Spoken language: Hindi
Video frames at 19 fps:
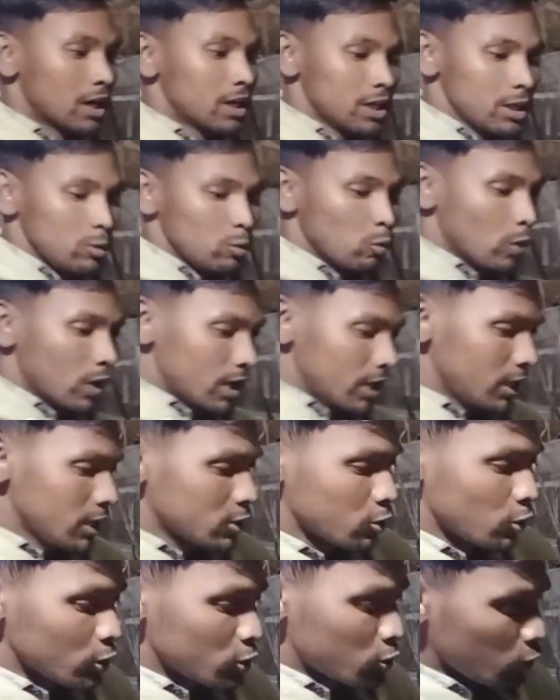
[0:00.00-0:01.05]
थर्टी वन
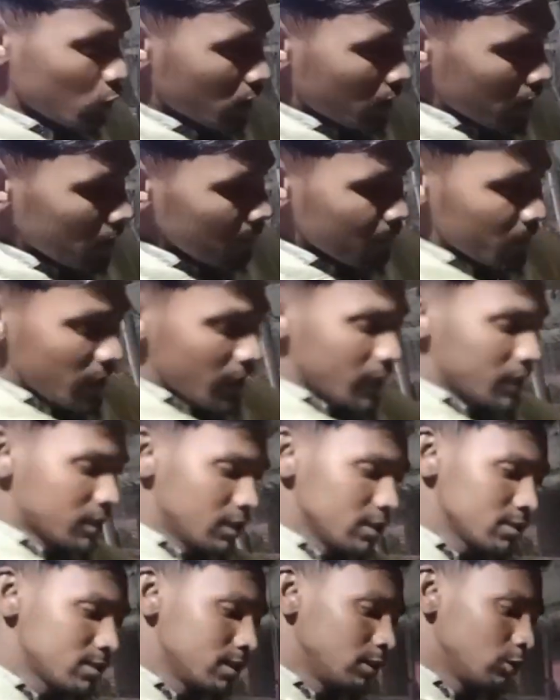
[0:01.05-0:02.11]
डेज़ हो चुका है
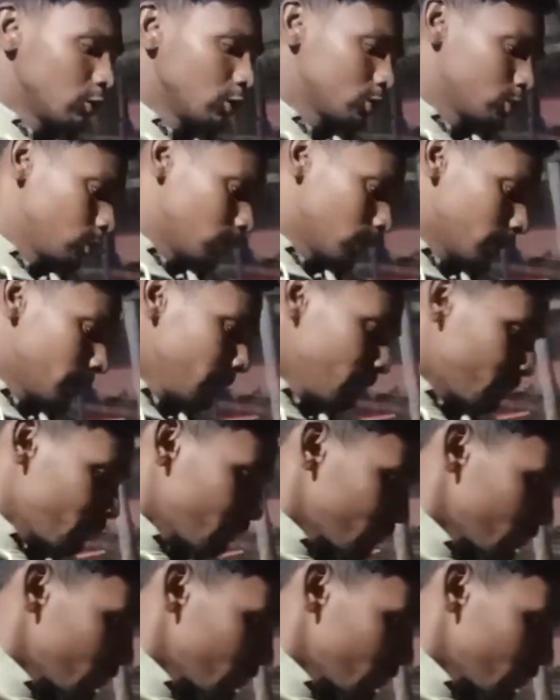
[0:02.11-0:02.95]
इकतीस दिन हो चुके हैं